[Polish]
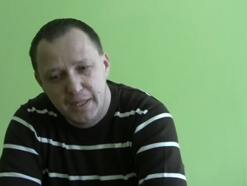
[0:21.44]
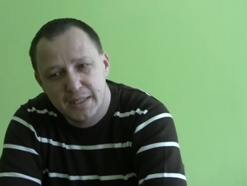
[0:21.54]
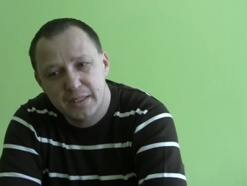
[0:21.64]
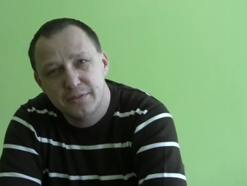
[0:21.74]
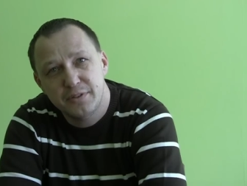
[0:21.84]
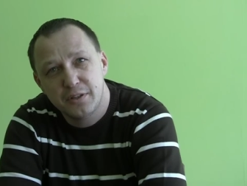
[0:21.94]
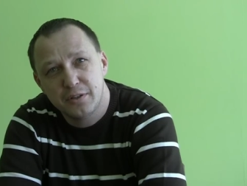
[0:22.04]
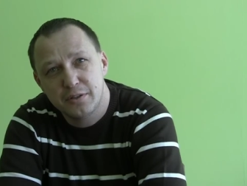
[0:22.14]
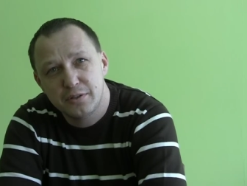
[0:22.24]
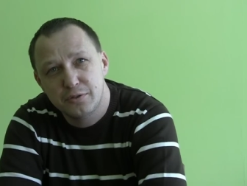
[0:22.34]
a na Nowy
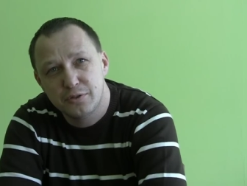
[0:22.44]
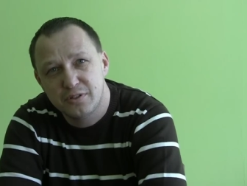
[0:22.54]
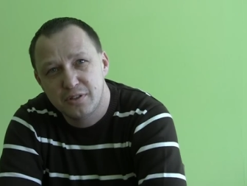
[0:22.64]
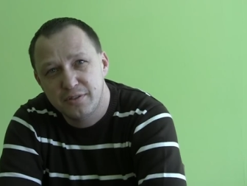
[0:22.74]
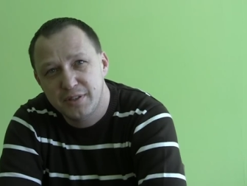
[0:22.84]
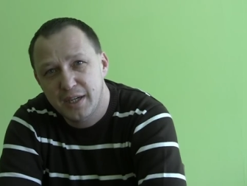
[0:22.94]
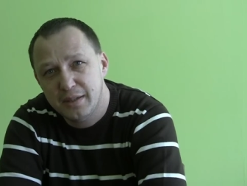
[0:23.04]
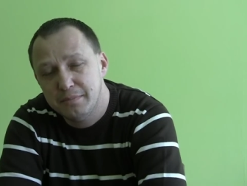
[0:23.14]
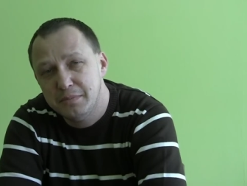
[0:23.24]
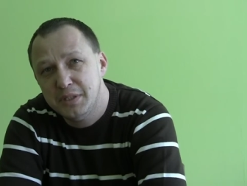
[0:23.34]
Rok dużo
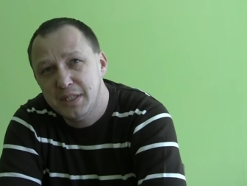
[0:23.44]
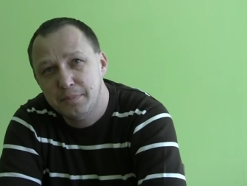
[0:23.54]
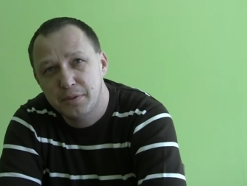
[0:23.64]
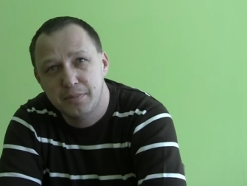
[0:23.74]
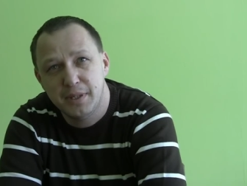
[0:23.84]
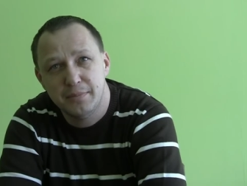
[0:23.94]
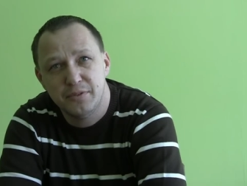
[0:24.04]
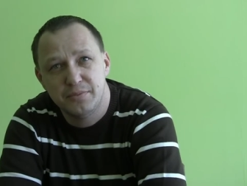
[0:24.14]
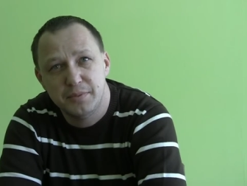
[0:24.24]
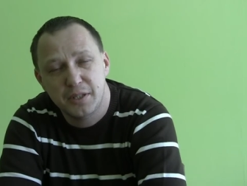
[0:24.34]
zdrowia, mniej
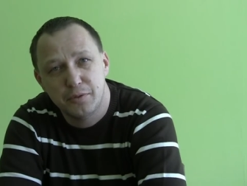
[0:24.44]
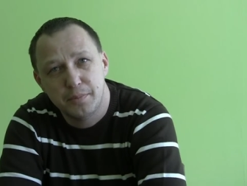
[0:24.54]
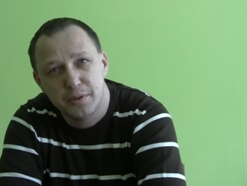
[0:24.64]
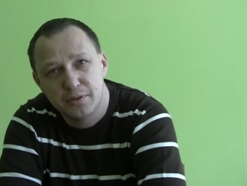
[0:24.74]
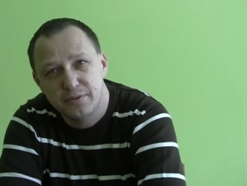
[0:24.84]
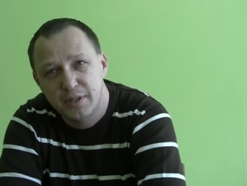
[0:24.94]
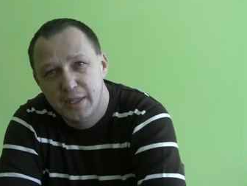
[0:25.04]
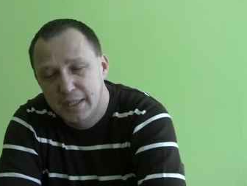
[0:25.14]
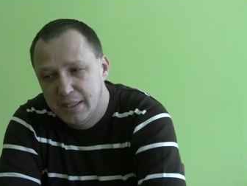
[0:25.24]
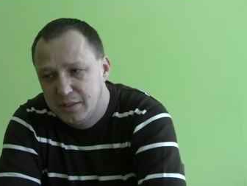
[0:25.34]
problemów, mniej kłopotów,
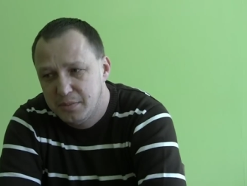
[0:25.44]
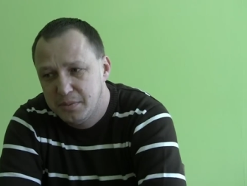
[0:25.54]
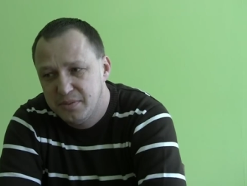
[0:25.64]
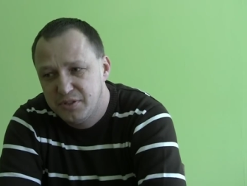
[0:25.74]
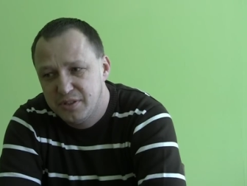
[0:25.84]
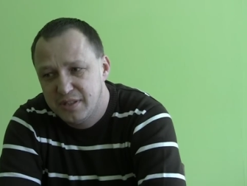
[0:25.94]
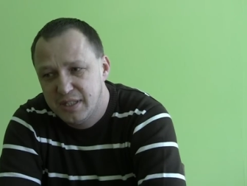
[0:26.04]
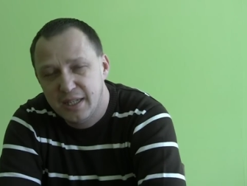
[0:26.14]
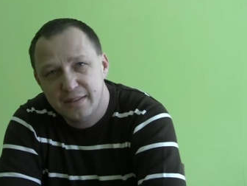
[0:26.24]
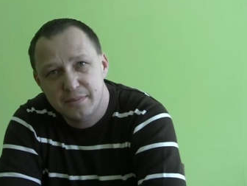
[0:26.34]
żebyśmy
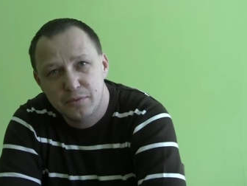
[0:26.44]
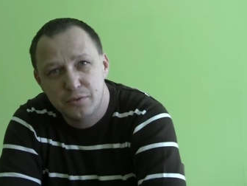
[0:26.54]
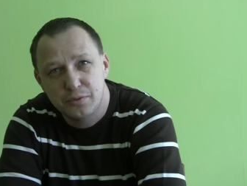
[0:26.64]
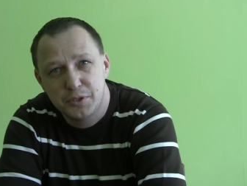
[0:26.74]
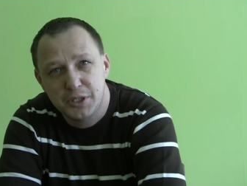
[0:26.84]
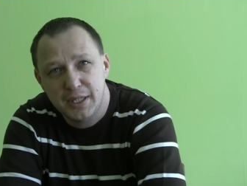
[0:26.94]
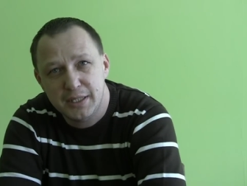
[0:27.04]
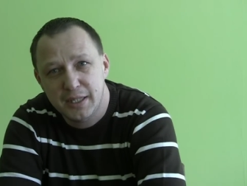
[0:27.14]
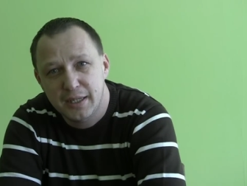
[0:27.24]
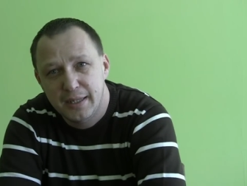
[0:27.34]
wszyscy razem tu
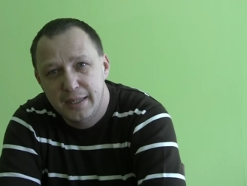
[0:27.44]
Suprzyszanie